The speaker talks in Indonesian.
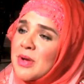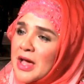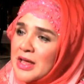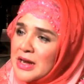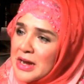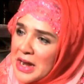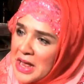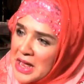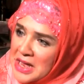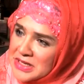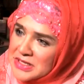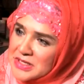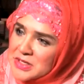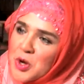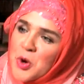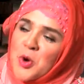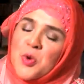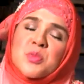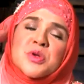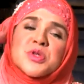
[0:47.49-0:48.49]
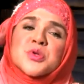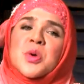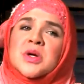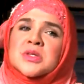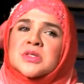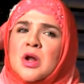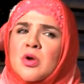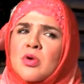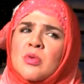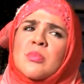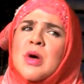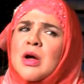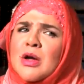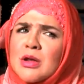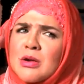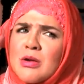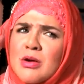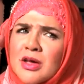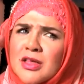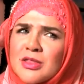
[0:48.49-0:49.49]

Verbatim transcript: makanan khas yang Umi juga selalu bagi dong